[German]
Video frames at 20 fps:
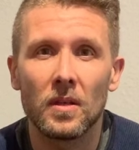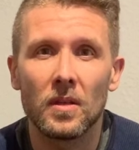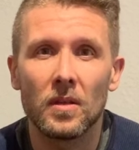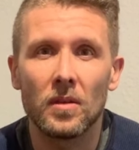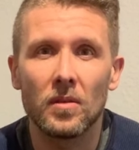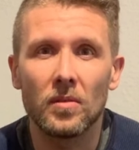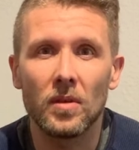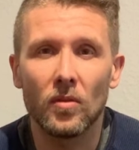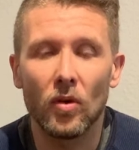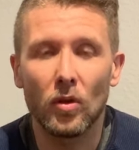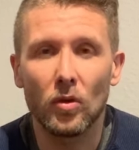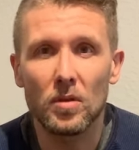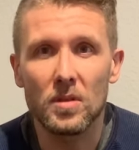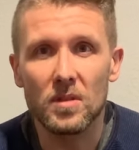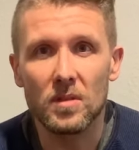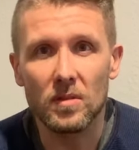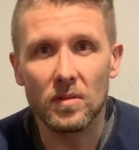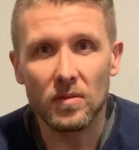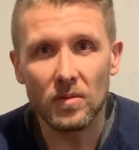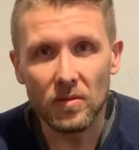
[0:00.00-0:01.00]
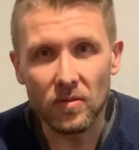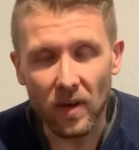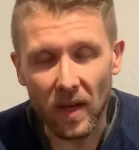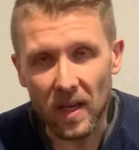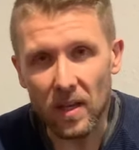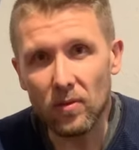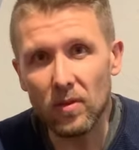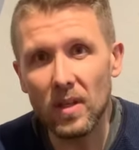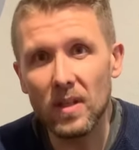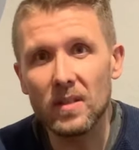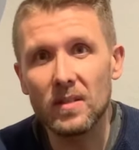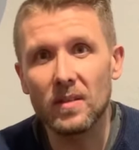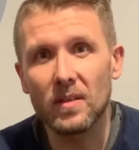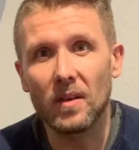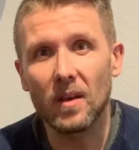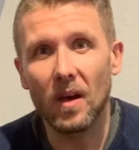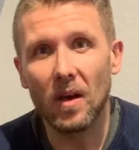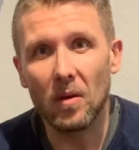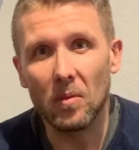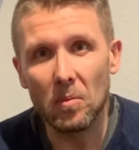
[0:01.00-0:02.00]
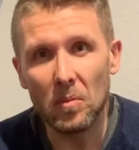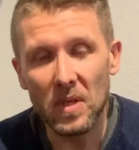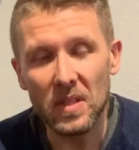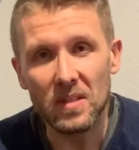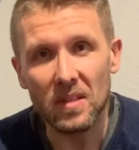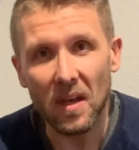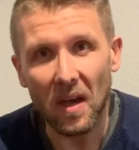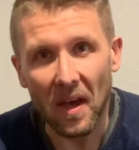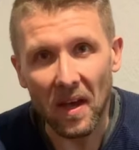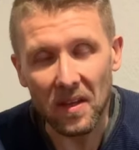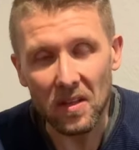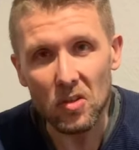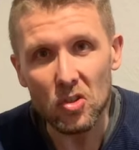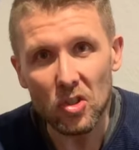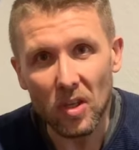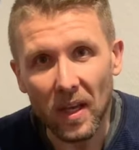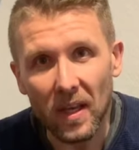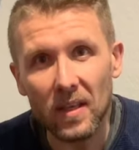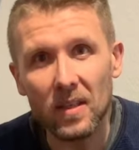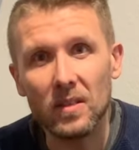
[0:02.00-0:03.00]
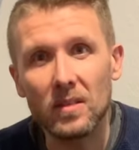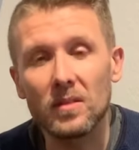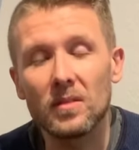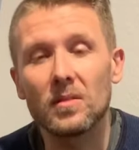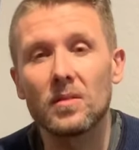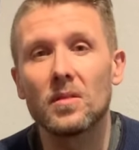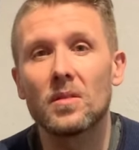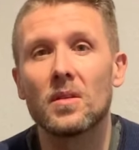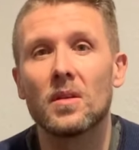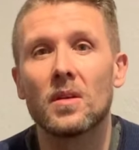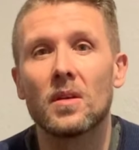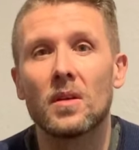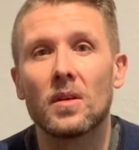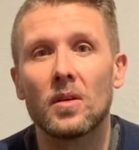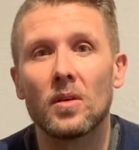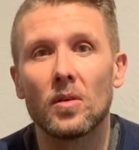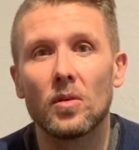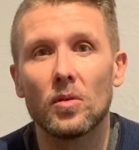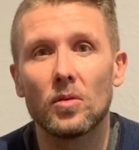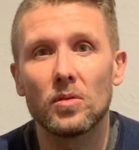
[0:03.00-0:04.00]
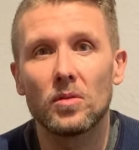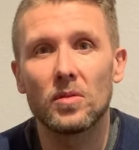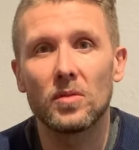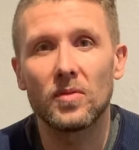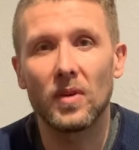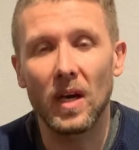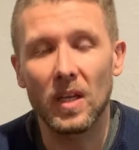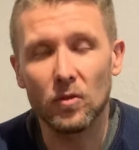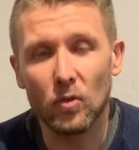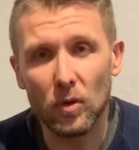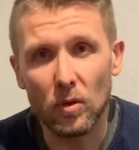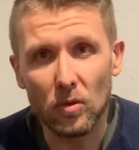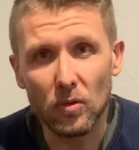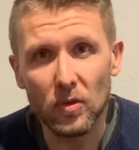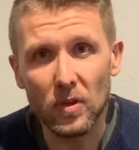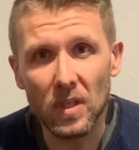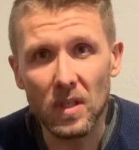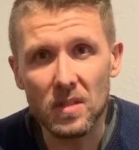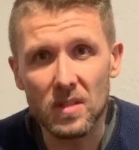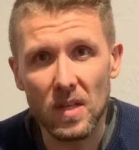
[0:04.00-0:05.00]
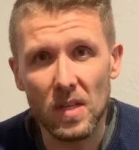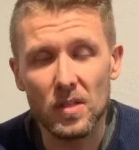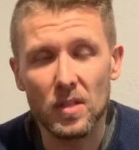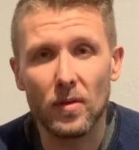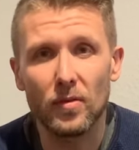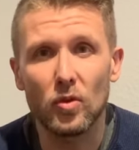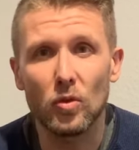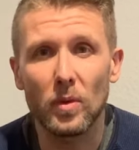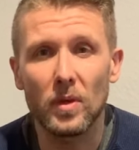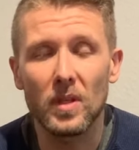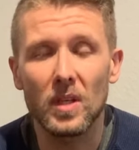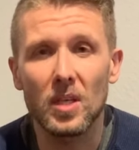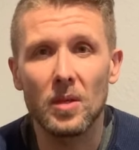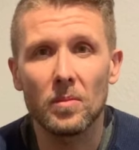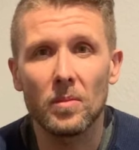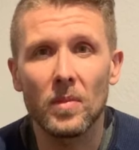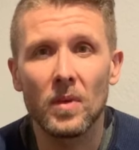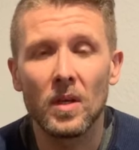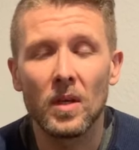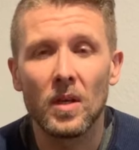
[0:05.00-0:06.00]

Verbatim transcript: Wir wollen uns freiwillig mit einschränken und Verantwortung für die Gesellschaft übernehmen.